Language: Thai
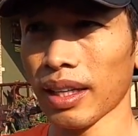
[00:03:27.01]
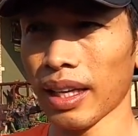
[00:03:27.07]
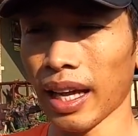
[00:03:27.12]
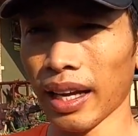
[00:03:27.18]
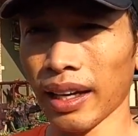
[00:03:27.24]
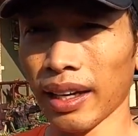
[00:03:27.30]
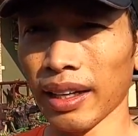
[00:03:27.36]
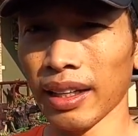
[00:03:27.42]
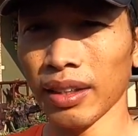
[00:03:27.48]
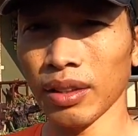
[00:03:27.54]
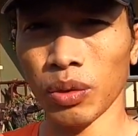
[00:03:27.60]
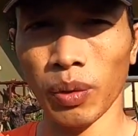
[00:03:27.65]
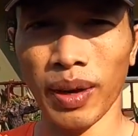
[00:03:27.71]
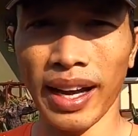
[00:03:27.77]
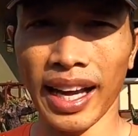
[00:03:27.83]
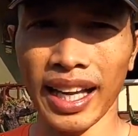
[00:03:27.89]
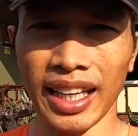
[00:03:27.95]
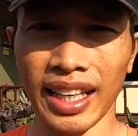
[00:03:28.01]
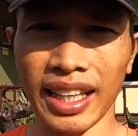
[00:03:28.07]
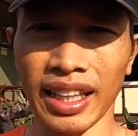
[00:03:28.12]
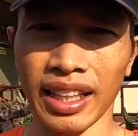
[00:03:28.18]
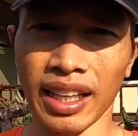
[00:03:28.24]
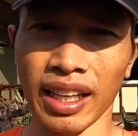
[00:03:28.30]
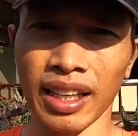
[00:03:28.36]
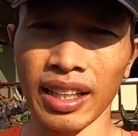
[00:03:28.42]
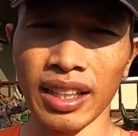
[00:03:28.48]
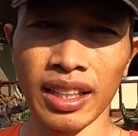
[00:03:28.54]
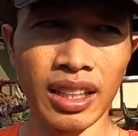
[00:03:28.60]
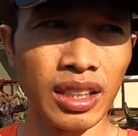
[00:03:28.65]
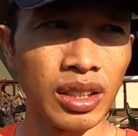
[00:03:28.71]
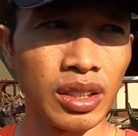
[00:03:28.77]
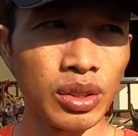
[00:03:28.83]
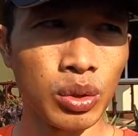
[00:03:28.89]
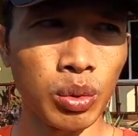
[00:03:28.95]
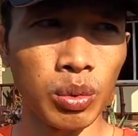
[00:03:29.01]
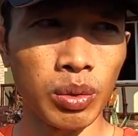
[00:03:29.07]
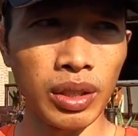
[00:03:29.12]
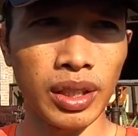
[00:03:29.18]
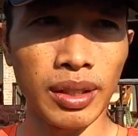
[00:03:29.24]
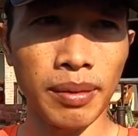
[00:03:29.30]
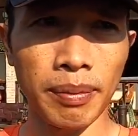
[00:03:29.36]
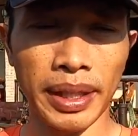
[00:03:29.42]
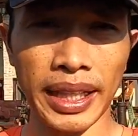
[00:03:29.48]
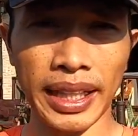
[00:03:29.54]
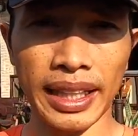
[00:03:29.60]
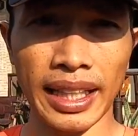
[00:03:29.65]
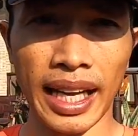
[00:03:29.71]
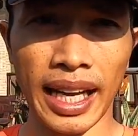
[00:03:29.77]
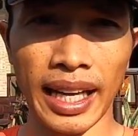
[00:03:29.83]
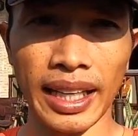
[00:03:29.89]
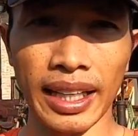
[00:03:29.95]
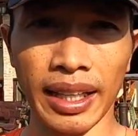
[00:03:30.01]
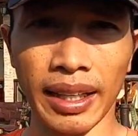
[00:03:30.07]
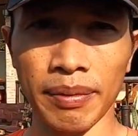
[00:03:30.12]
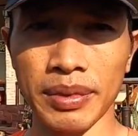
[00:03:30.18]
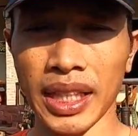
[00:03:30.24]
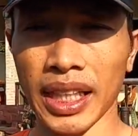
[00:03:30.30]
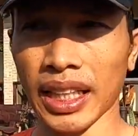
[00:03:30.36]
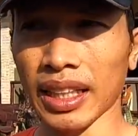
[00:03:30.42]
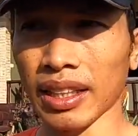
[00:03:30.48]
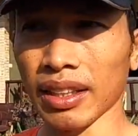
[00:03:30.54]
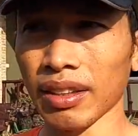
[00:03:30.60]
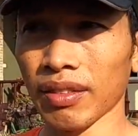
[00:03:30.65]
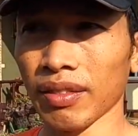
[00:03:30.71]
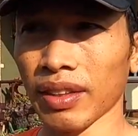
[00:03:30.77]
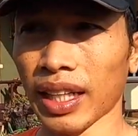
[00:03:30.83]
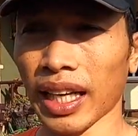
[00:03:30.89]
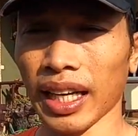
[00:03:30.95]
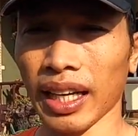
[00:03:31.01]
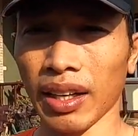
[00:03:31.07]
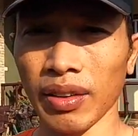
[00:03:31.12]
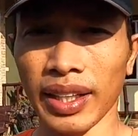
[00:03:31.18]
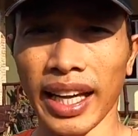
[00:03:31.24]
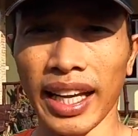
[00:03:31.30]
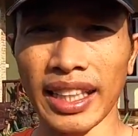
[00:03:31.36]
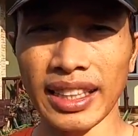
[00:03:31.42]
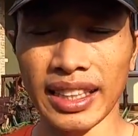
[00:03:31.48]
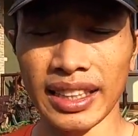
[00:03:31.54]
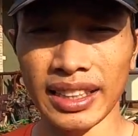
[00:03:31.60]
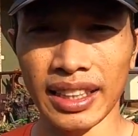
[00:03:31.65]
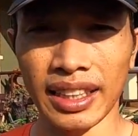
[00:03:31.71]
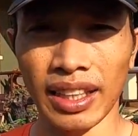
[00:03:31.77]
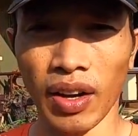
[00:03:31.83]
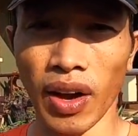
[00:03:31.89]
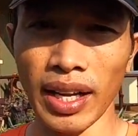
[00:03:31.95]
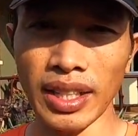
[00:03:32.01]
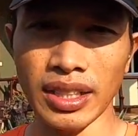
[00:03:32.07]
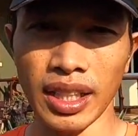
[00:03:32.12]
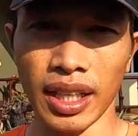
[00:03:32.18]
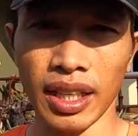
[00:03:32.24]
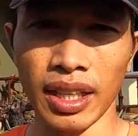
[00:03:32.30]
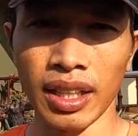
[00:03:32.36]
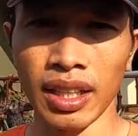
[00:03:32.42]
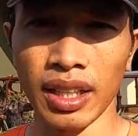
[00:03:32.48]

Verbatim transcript: ดันตัวฮาร์ดเรทเนี่ย สูงขึ้นไปอีกได้นะครับอย่างเวลาเราแข่งจริง ๆ เราอาจจะ